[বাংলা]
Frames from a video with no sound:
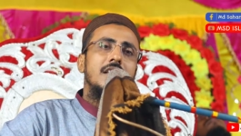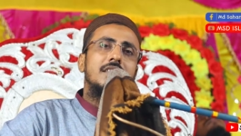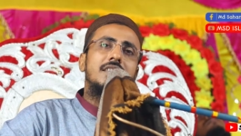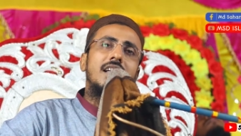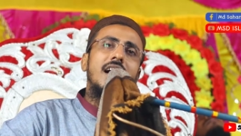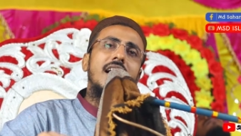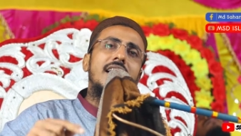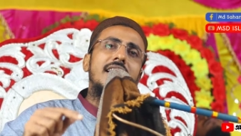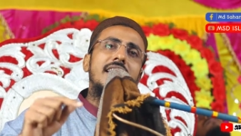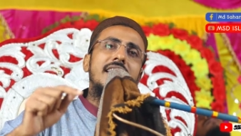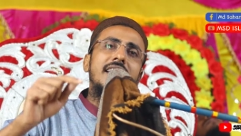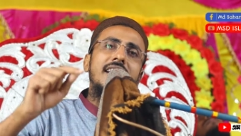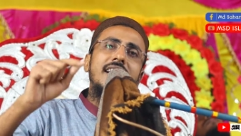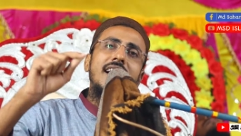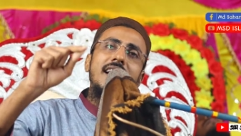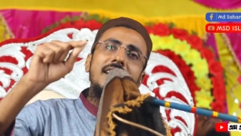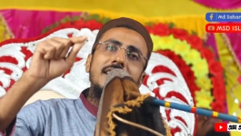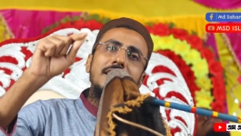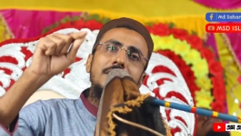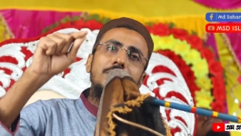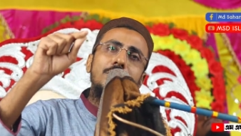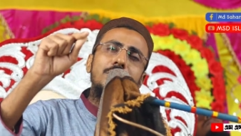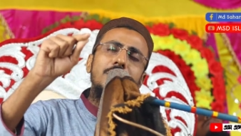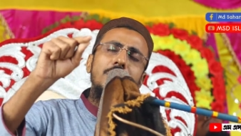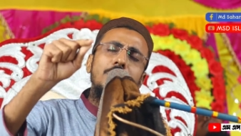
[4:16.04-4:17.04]
তাহলে এখানে
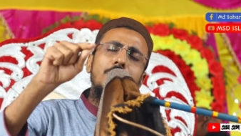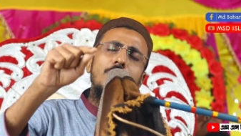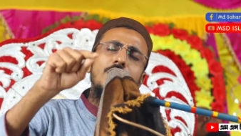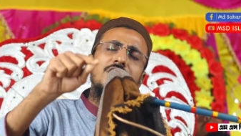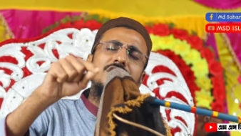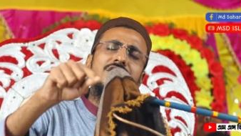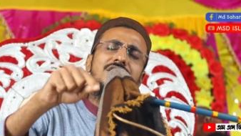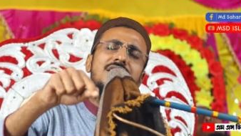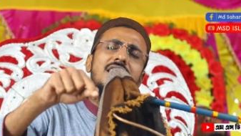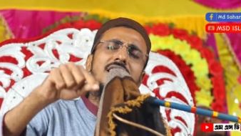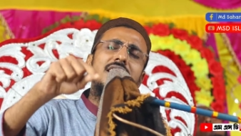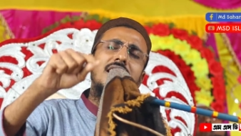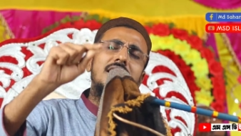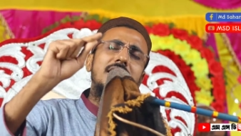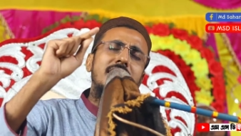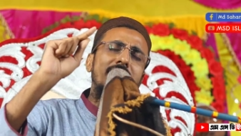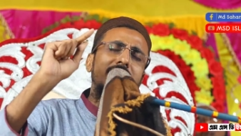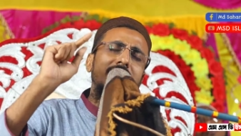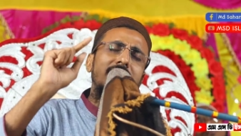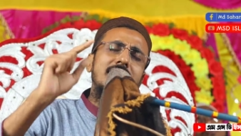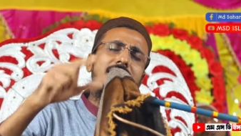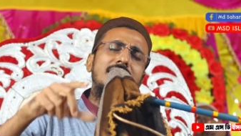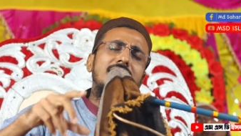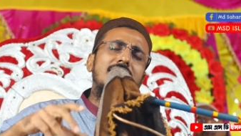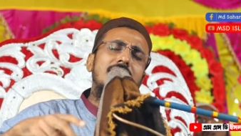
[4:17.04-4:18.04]
যদি মশলাটা
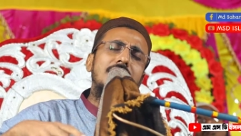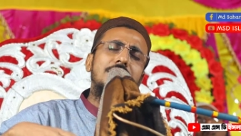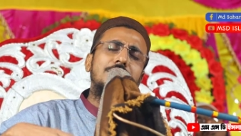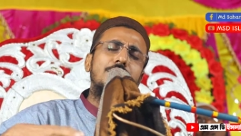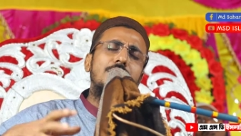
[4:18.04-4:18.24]
রেখে দিয়ে